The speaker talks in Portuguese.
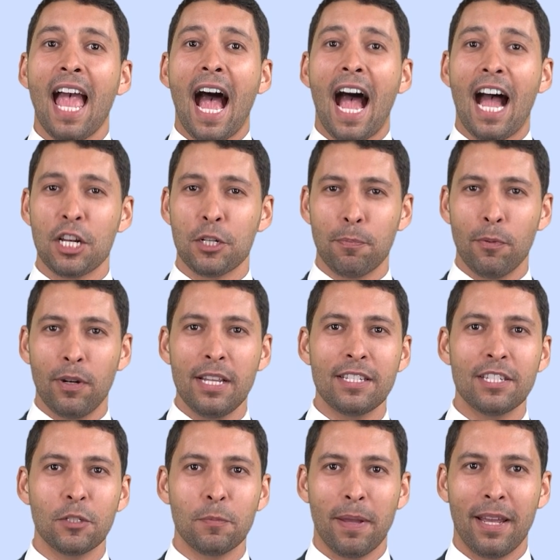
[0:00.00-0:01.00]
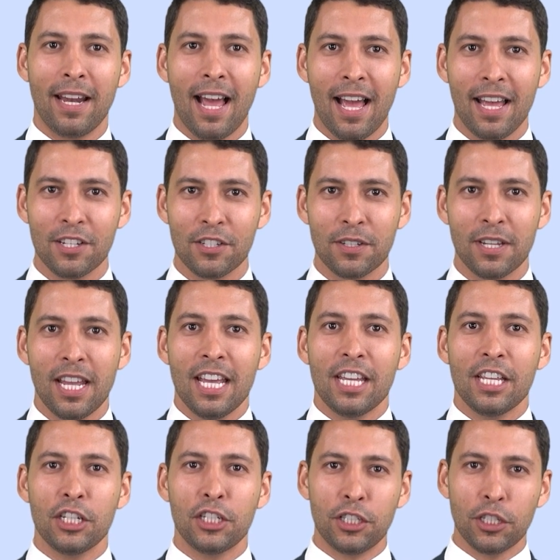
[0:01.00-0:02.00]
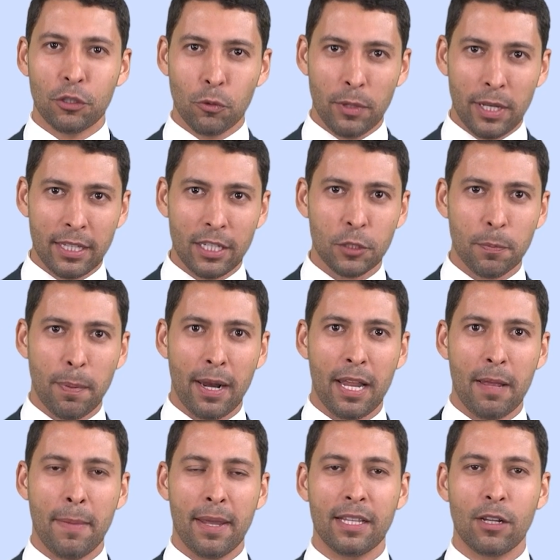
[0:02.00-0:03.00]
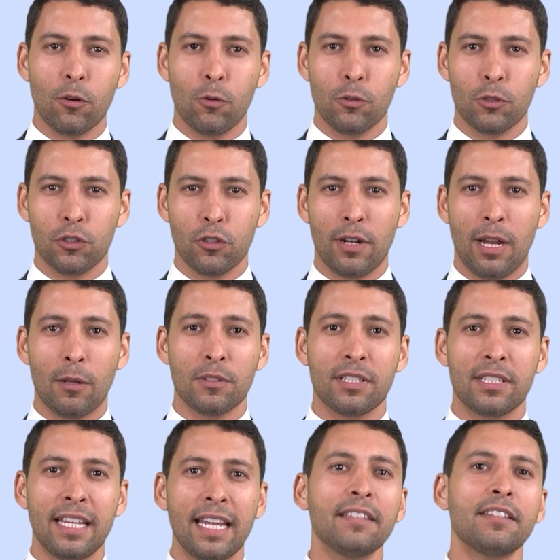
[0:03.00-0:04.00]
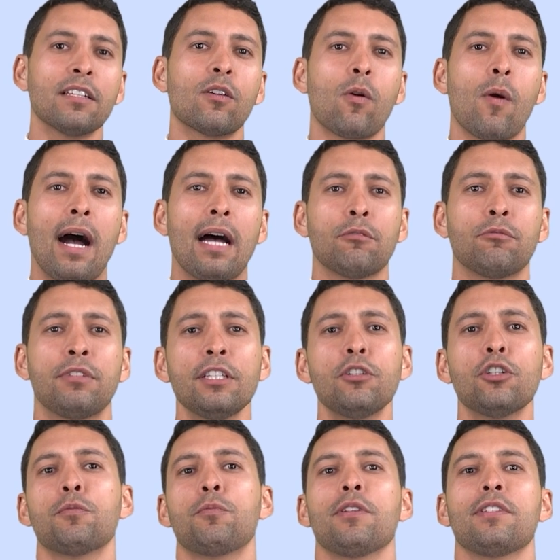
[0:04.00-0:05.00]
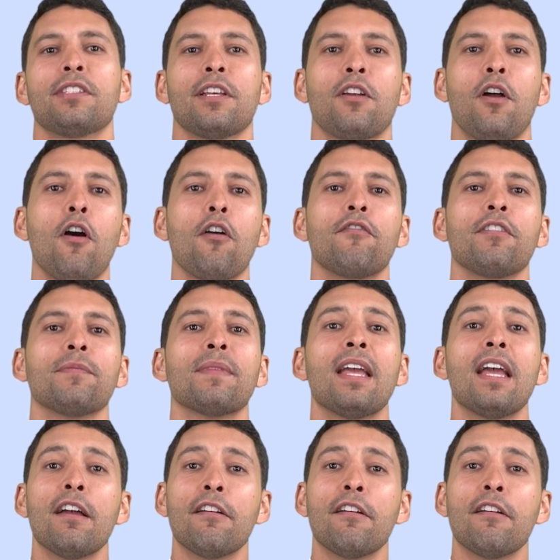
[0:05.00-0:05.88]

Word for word: as polícias penais, instituídas pela Emenda Constitucional 104 de 2019,